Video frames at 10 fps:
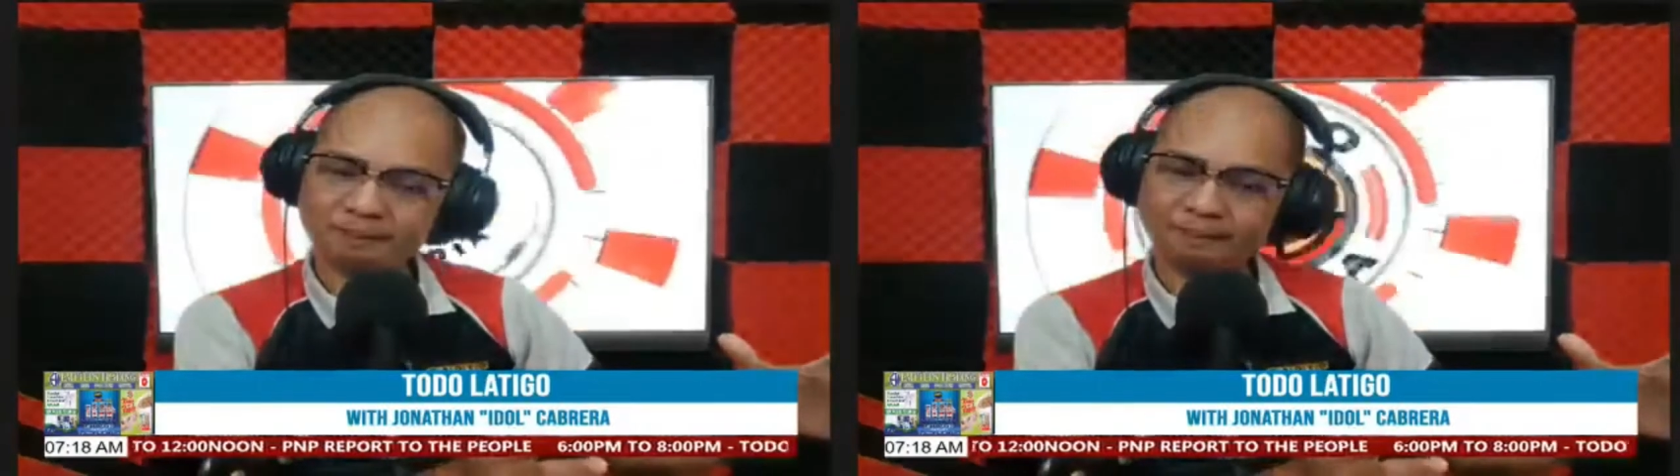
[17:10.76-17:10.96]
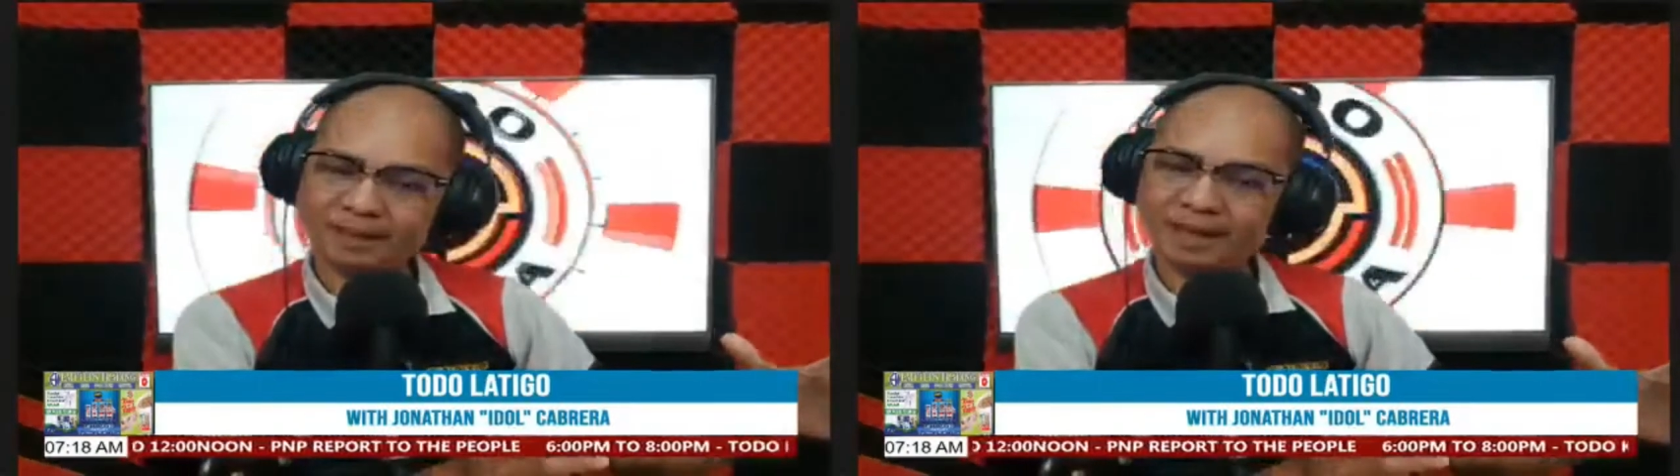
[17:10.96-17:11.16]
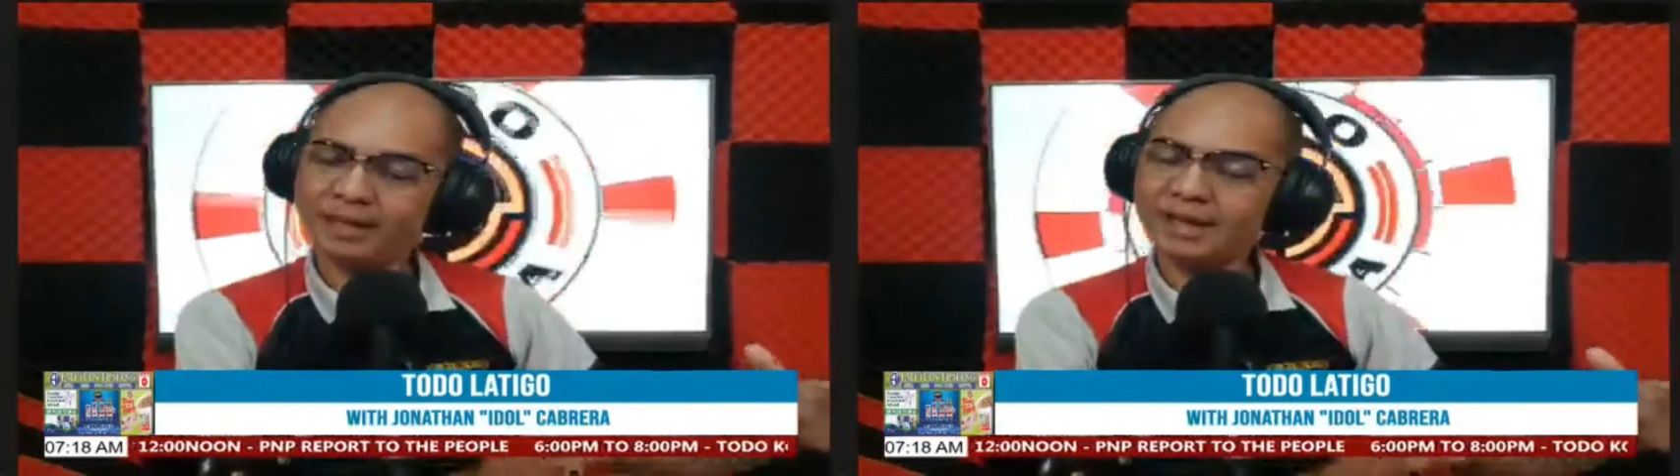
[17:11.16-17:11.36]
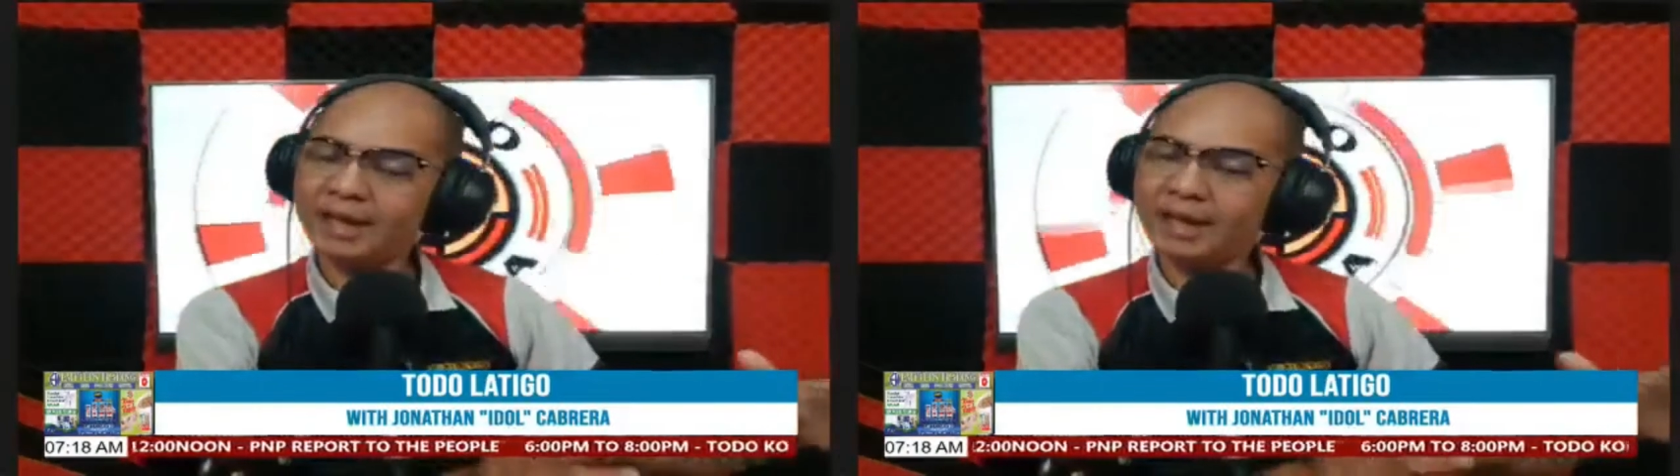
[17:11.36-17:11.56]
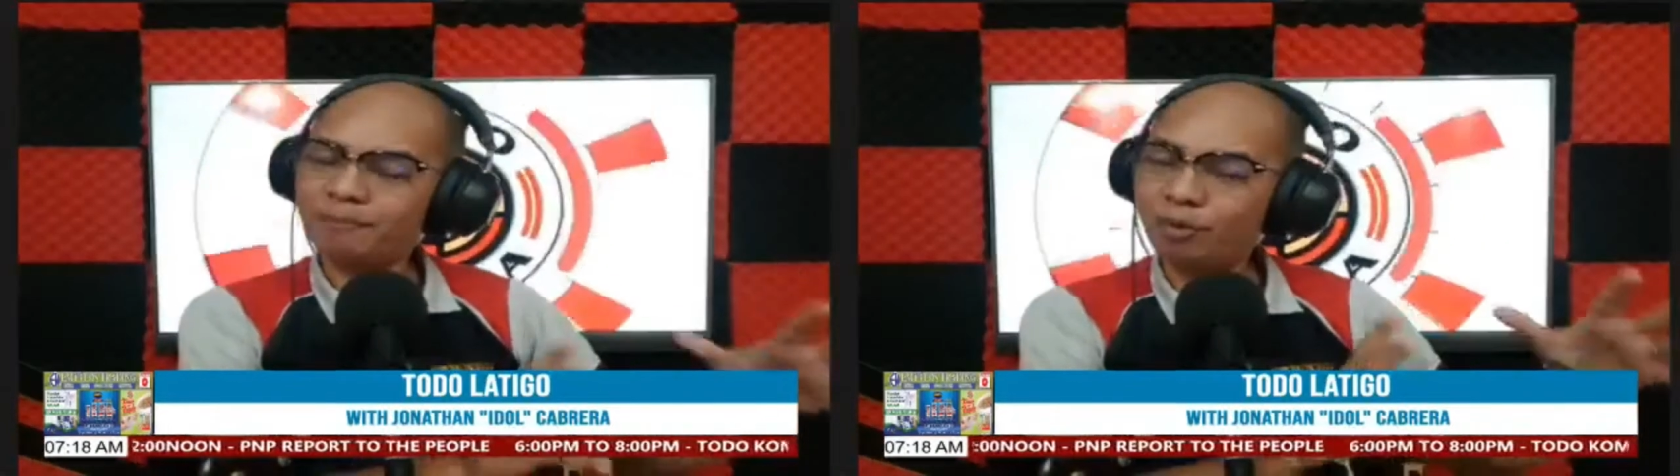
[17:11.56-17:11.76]
ang
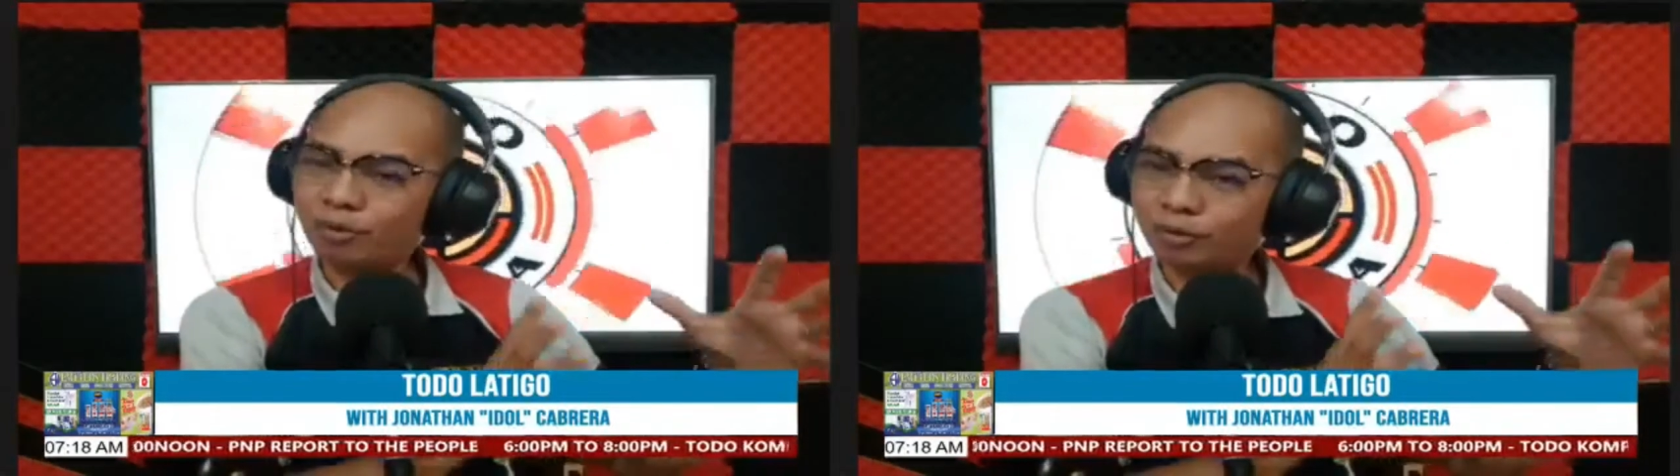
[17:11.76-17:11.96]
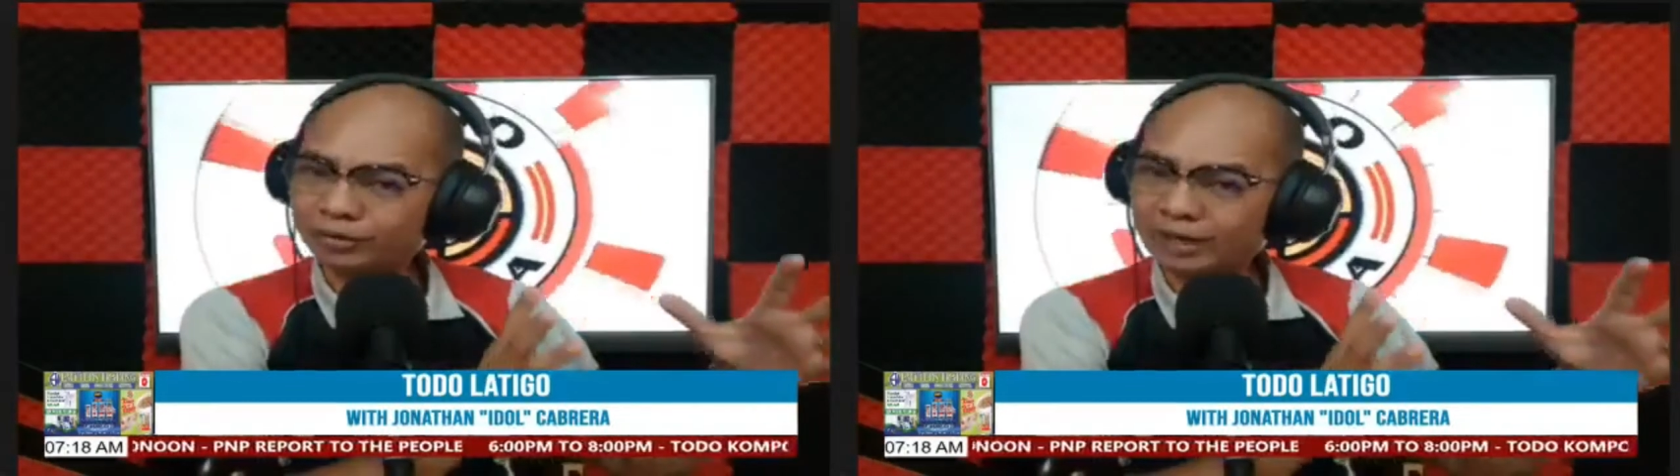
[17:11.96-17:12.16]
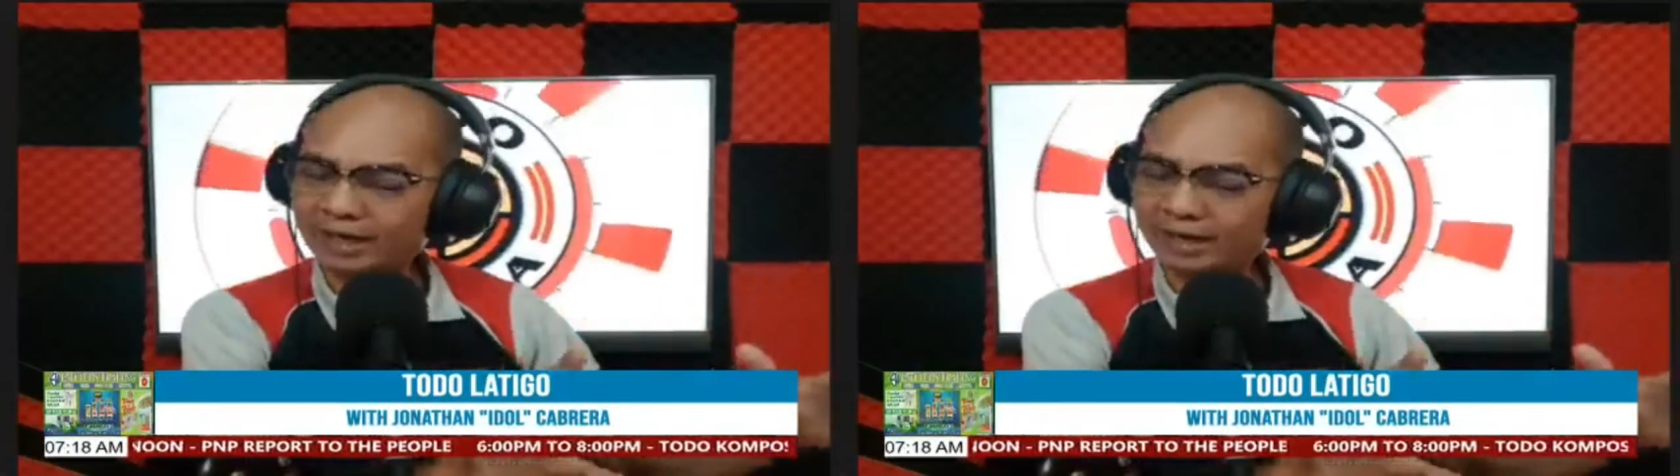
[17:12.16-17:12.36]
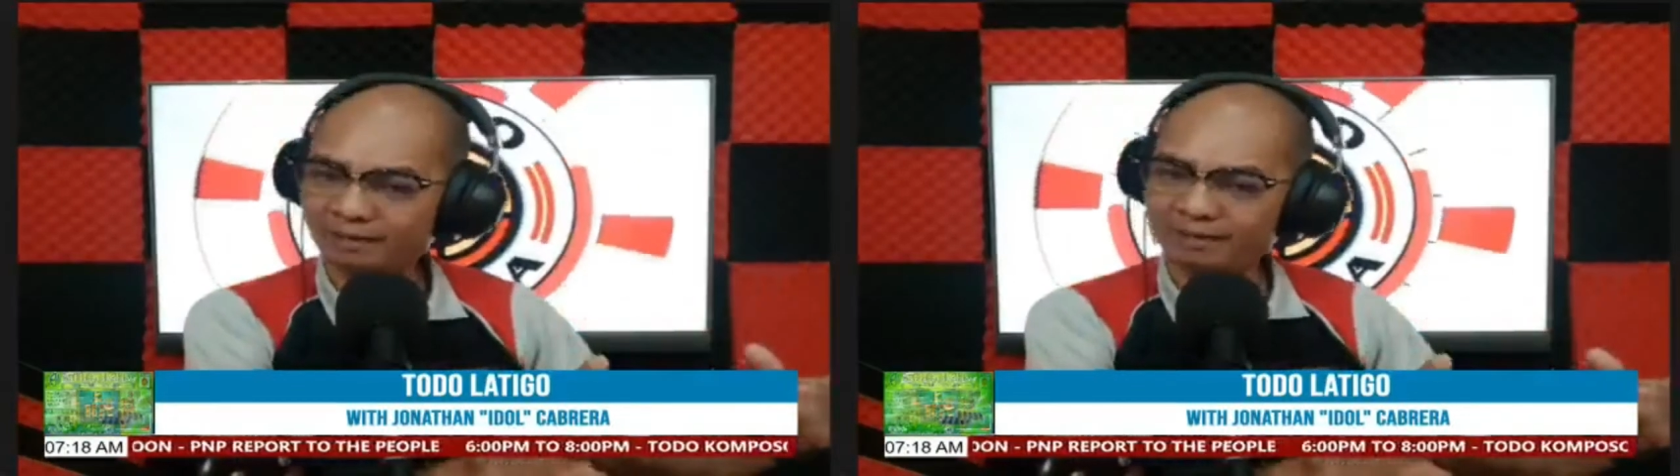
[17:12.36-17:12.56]
nagapungko da nga